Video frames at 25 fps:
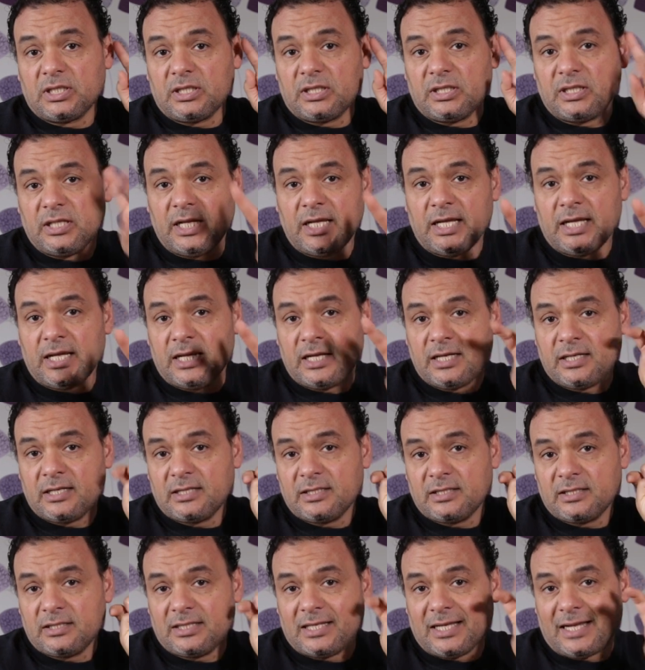
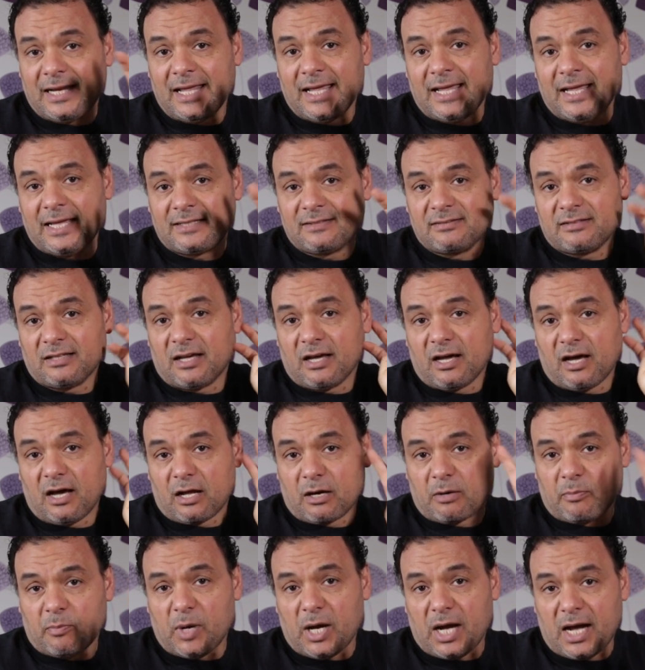2 3
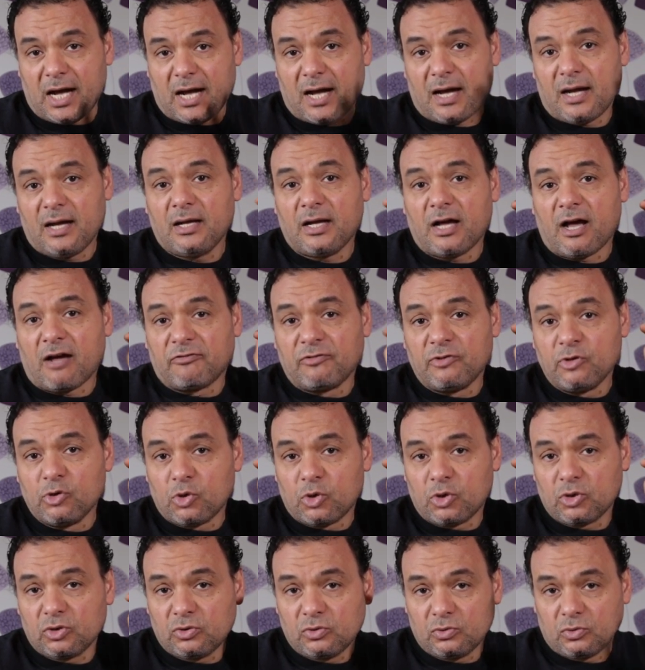4 هاف
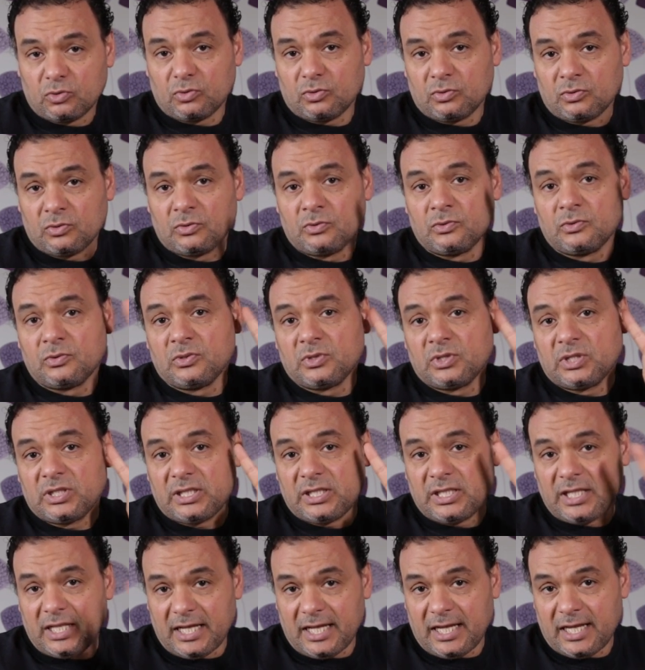نوت
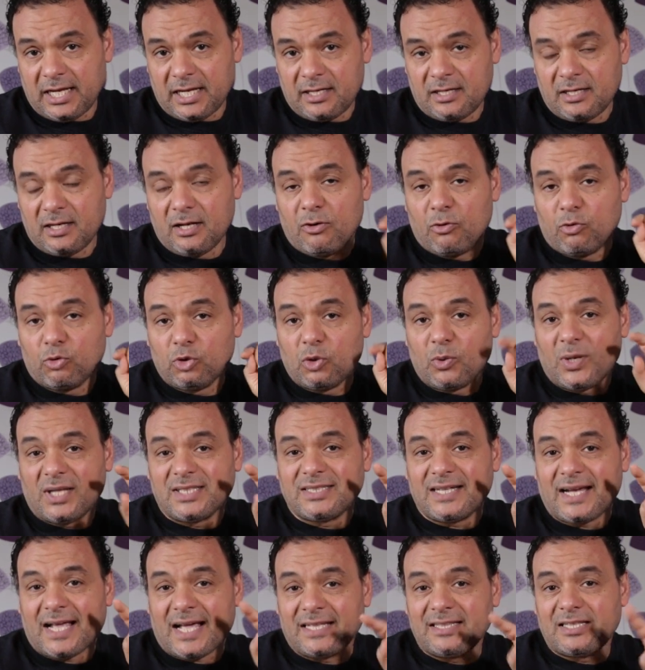2
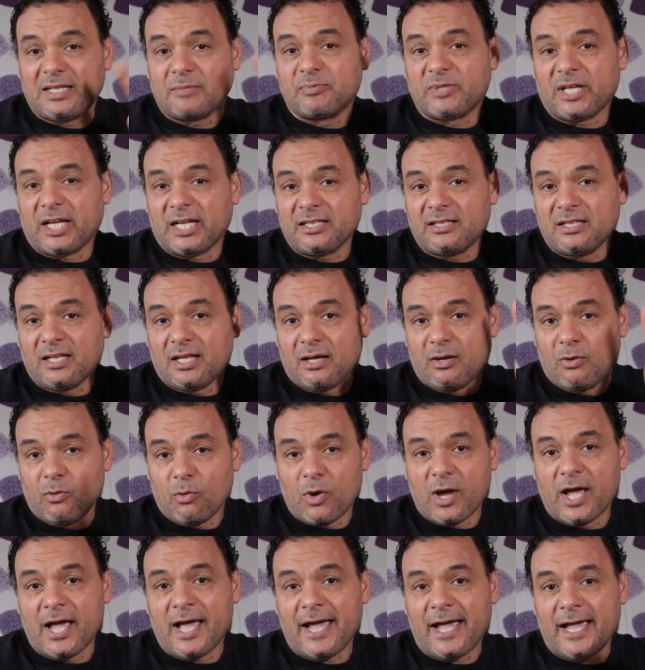ودلوقتي العده بتاعتنا
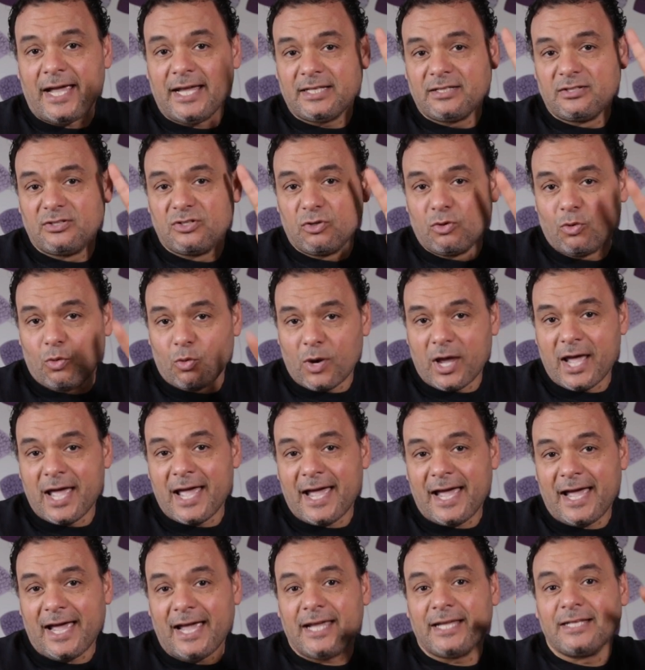1
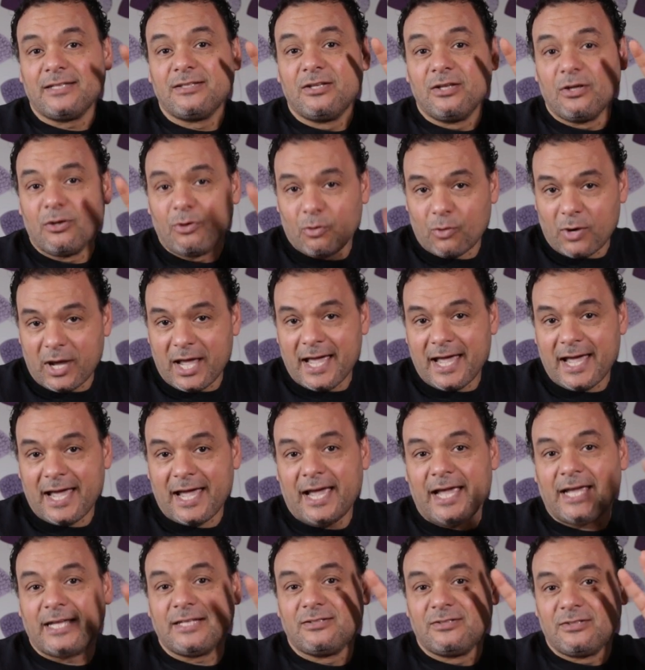1
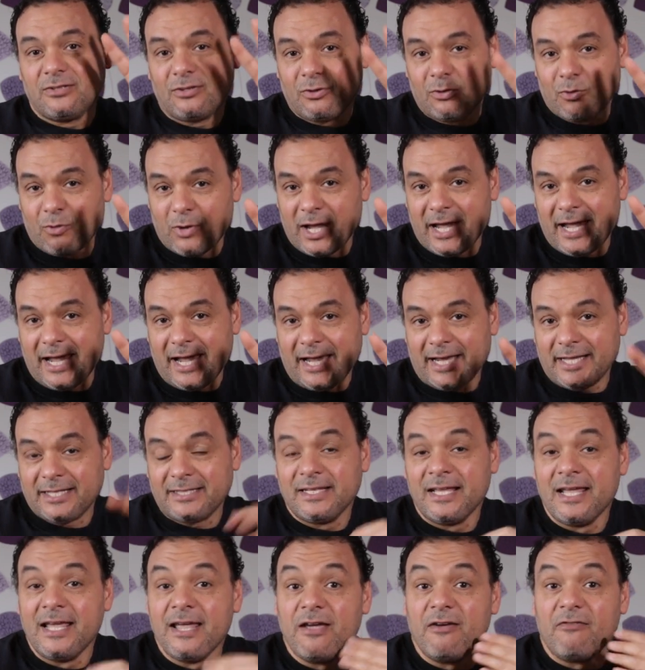1 1
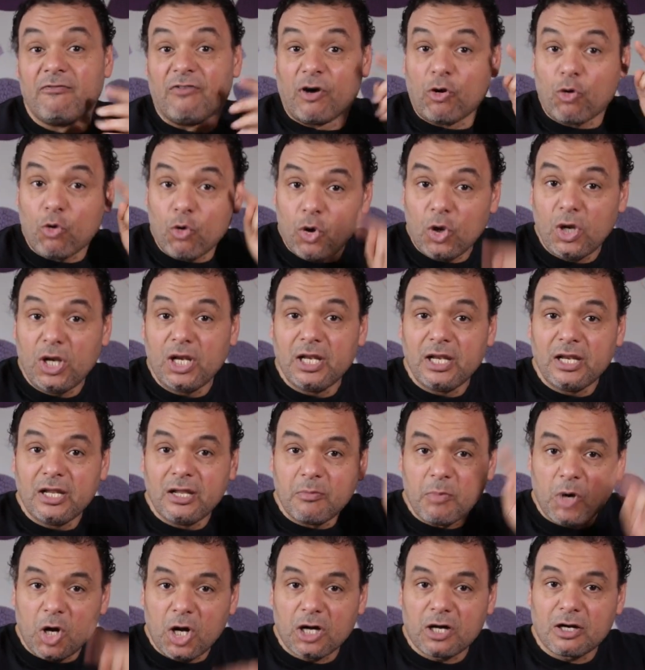
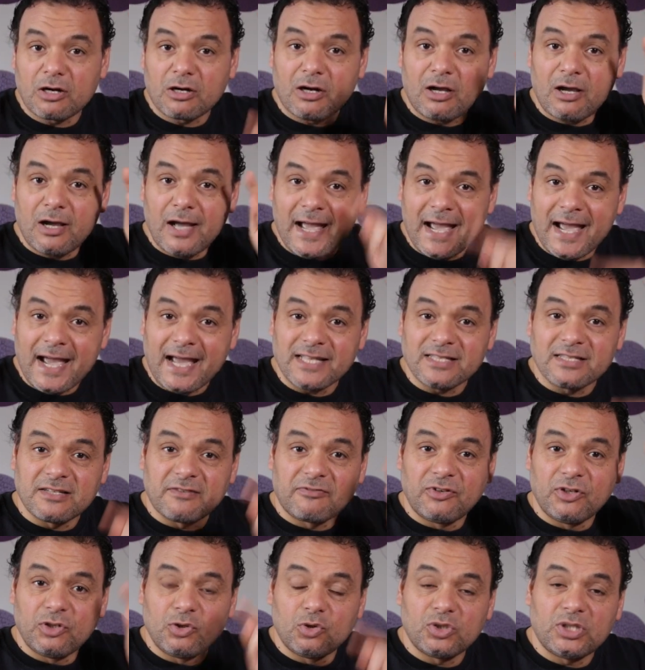فكل مره
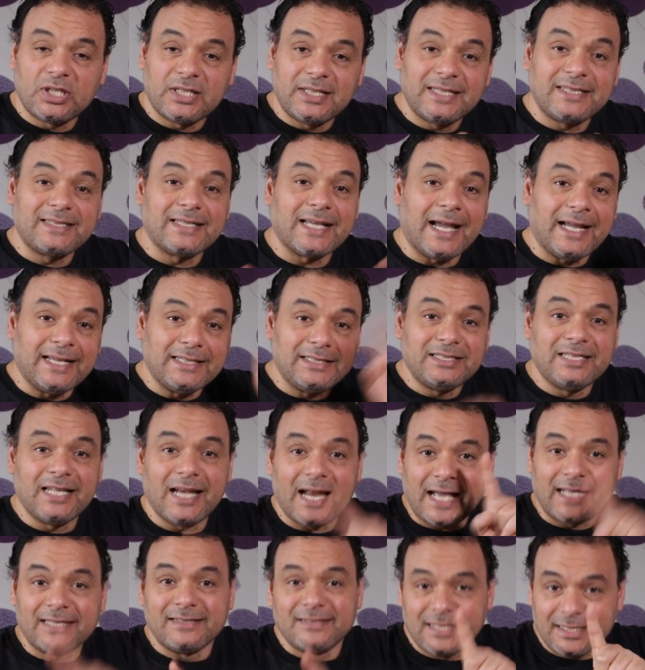اعزف النوته ديت اعد
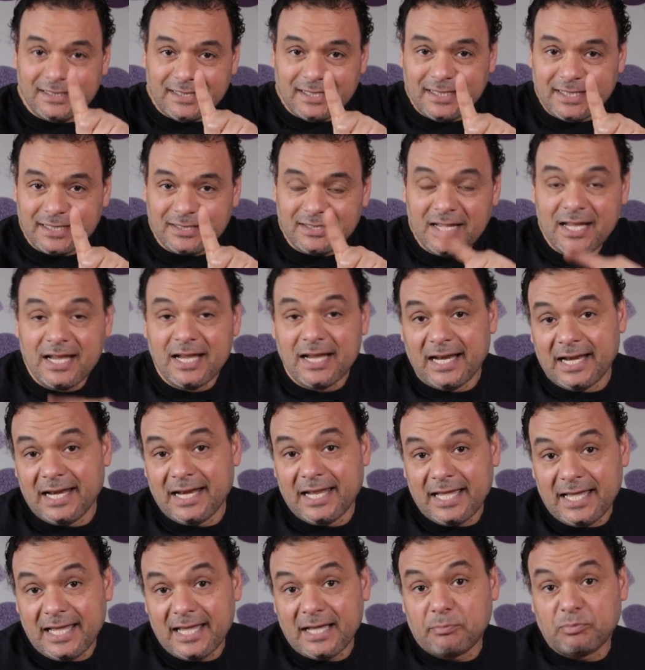العده ديت
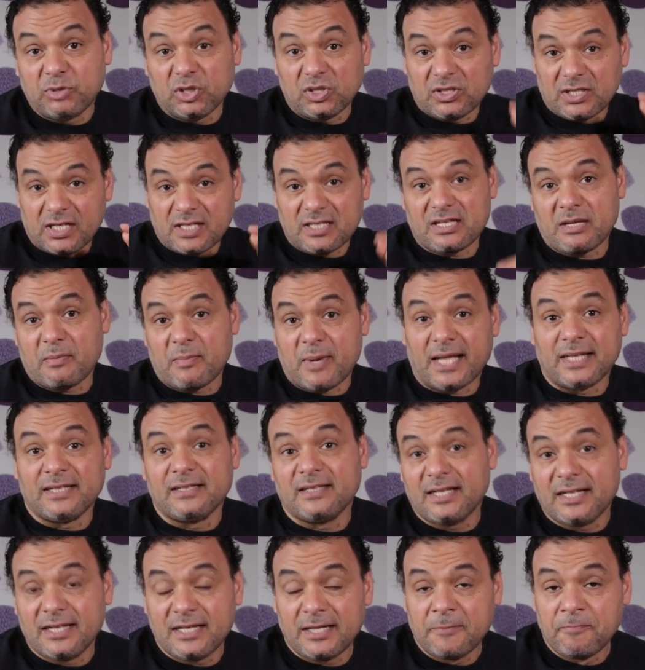اللي هي بتترسم
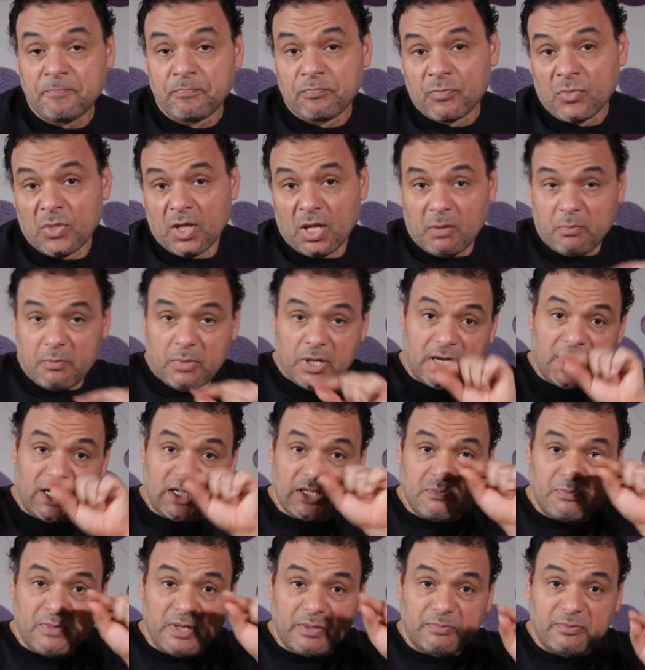عندنا
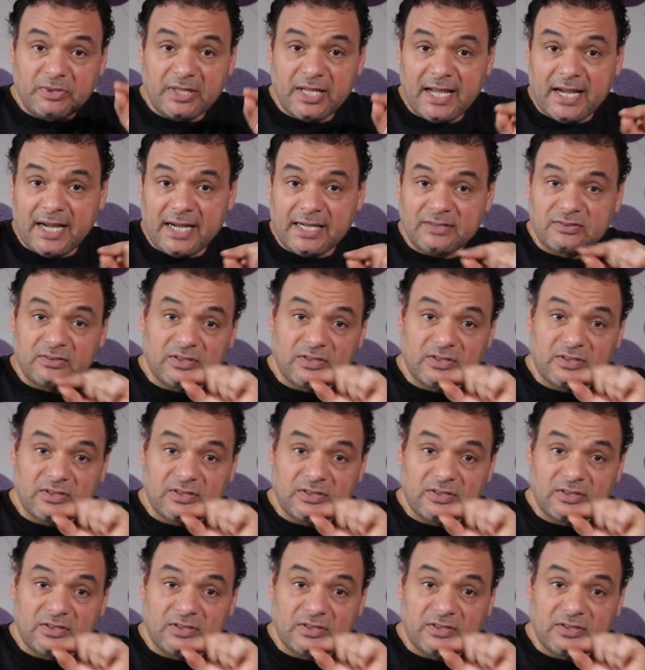بالرسمه بتاعه